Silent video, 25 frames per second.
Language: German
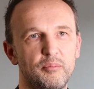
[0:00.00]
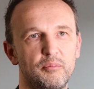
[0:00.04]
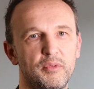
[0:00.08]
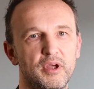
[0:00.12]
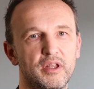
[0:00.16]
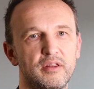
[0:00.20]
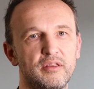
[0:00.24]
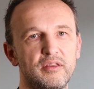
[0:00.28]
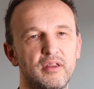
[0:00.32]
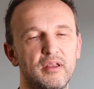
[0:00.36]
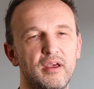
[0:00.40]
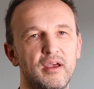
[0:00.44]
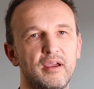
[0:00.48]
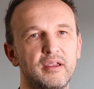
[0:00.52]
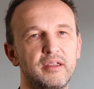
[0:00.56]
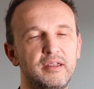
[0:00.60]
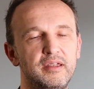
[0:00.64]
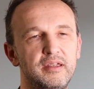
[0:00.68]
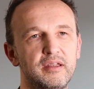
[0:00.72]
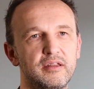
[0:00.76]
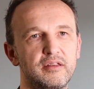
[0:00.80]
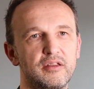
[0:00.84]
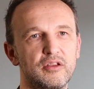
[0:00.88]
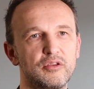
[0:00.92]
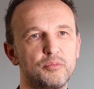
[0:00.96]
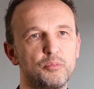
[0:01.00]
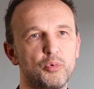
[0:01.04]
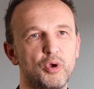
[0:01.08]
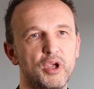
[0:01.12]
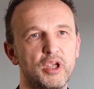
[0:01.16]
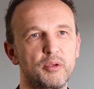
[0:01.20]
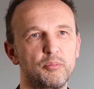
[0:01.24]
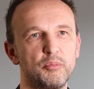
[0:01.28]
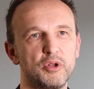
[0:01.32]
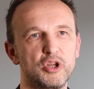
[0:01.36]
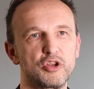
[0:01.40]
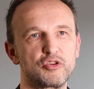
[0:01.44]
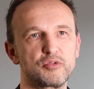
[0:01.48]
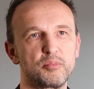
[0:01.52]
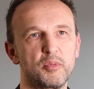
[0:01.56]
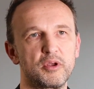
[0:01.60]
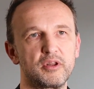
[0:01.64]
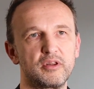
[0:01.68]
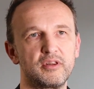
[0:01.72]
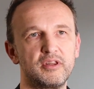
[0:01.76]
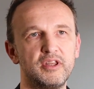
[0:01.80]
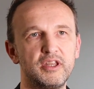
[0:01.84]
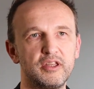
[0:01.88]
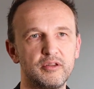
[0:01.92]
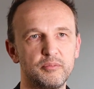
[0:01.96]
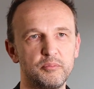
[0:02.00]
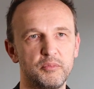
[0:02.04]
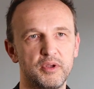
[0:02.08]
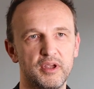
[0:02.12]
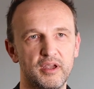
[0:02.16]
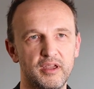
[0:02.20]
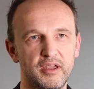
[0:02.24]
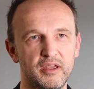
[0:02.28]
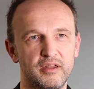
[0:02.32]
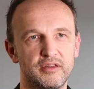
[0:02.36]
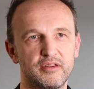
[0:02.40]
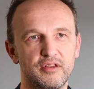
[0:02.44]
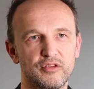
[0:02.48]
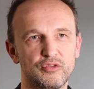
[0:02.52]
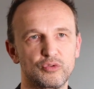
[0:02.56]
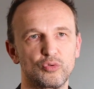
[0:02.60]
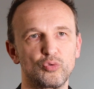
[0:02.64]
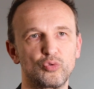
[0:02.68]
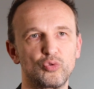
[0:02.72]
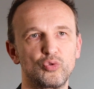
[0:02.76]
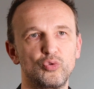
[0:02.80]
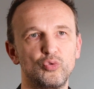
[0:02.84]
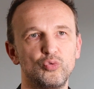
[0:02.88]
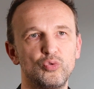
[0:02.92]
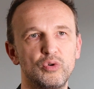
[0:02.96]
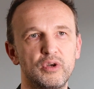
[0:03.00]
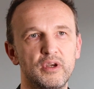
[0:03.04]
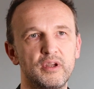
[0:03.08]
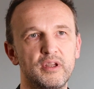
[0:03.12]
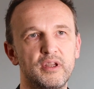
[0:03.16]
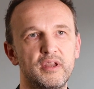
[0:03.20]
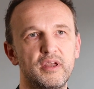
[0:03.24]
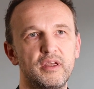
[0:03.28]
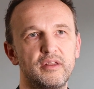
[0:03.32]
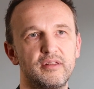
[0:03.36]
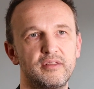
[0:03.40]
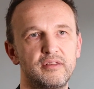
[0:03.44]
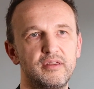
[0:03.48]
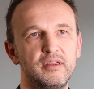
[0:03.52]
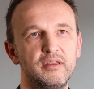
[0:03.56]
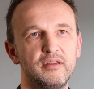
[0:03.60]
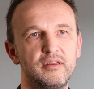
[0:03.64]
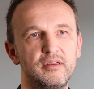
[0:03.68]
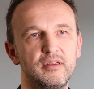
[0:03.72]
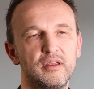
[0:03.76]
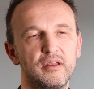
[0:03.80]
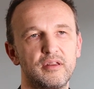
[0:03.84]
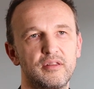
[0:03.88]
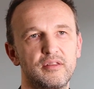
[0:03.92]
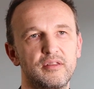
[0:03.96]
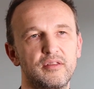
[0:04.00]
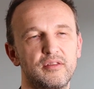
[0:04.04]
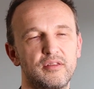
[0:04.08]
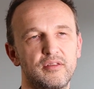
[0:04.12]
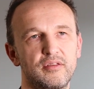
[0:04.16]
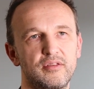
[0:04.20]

Man agiert als Projektmanagement nicht mehr in der Struktur, die dir